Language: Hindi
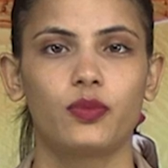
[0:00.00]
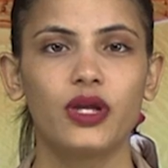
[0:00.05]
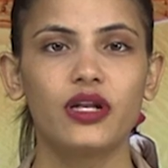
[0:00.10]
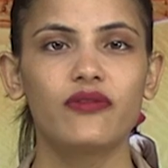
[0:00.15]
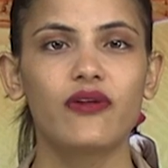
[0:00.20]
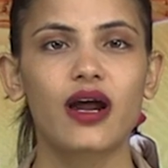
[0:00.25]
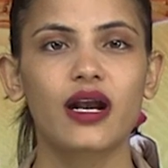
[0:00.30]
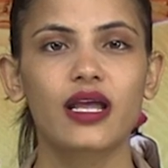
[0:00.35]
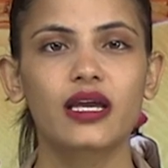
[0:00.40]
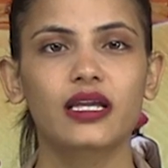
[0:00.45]

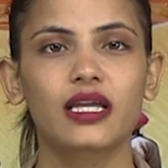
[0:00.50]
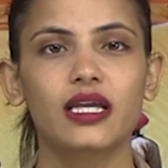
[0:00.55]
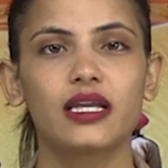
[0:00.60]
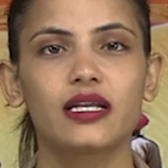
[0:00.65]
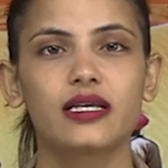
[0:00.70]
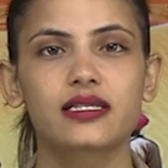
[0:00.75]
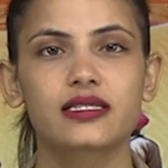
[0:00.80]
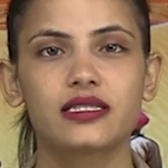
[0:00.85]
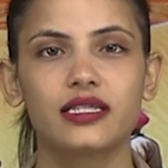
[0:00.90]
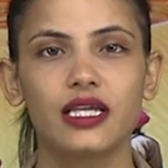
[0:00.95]
भिलवाड़ा
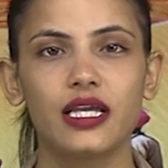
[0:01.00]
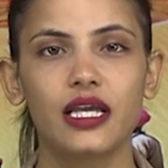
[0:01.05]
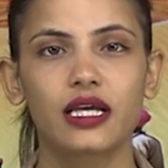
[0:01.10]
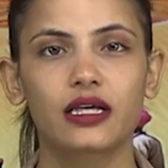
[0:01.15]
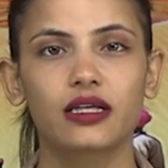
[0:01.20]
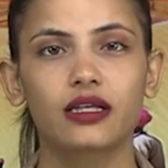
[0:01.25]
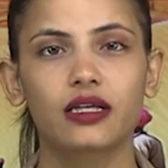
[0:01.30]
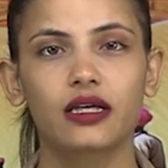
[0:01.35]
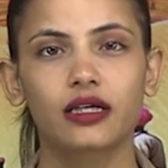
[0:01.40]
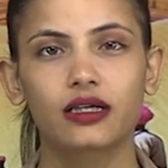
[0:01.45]
के
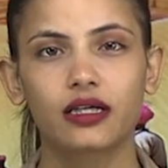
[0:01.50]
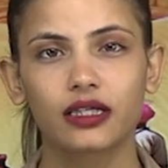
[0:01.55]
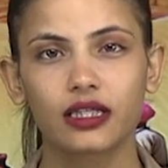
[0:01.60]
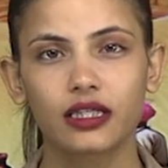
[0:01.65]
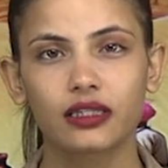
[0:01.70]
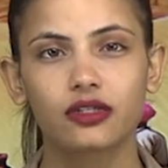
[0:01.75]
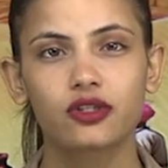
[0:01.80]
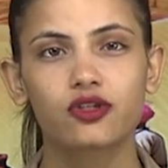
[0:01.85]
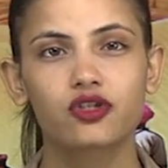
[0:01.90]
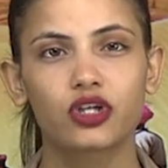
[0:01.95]
नजदीक
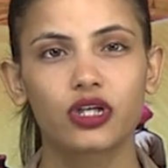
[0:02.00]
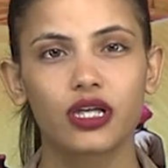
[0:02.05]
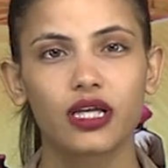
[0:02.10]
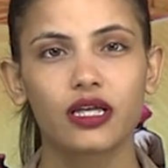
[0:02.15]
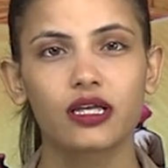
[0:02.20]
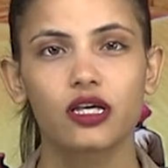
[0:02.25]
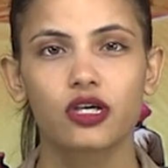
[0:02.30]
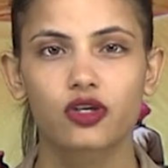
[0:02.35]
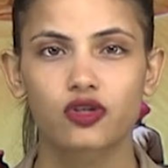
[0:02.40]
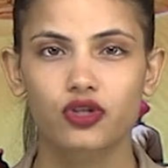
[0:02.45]
नवगठित
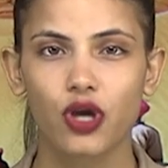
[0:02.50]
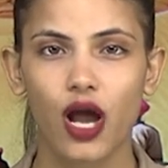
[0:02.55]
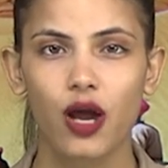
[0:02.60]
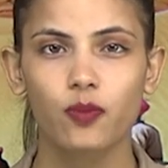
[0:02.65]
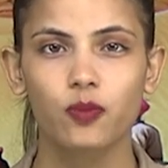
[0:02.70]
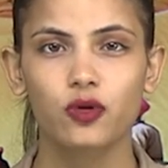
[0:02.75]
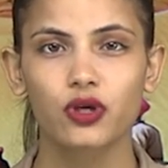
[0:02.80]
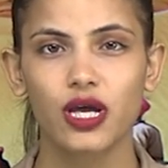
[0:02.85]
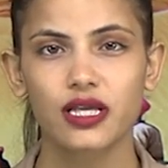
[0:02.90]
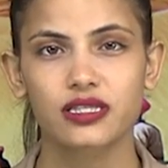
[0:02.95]
जिले
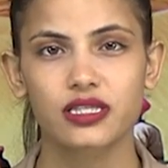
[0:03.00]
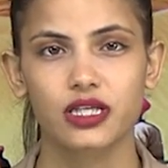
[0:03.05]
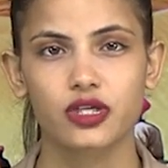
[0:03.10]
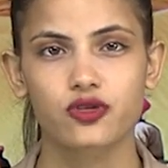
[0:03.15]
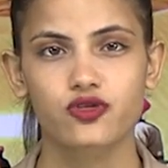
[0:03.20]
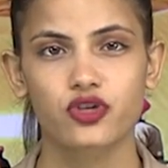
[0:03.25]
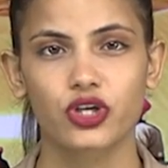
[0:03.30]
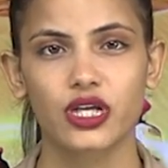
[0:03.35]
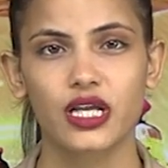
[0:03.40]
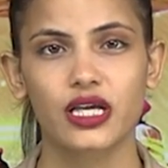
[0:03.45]
शाहपुरा
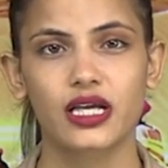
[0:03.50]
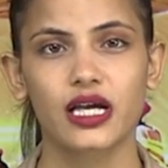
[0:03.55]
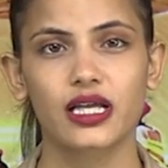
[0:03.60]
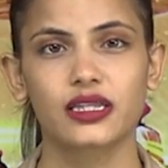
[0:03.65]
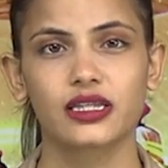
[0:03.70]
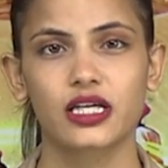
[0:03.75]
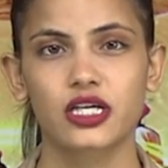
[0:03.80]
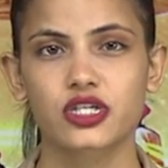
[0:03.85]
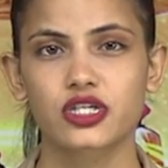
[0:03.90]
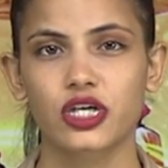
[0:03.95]
से जिले
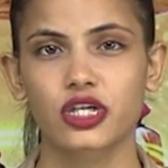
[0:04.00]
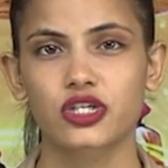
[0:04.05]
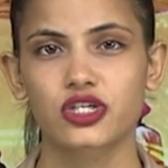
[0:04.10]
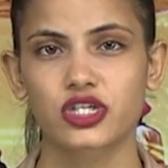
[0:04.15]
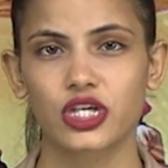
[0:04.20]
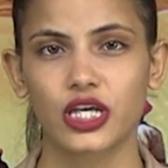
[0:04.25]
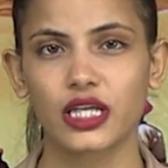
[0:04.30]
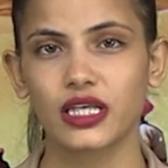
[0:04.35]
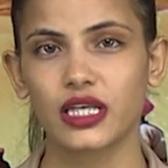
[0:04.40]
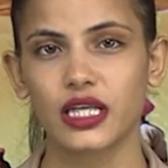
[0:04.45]
का
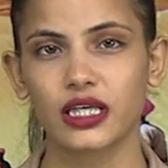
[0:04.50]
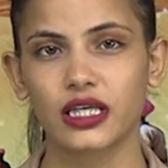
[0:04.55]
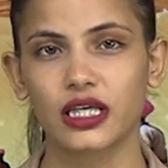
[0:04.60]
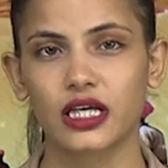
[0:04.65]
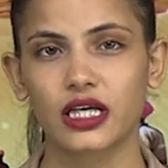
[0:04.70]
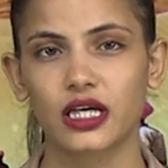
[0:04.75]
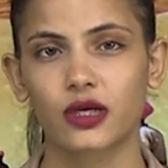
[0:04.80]
दर्जा छीनने की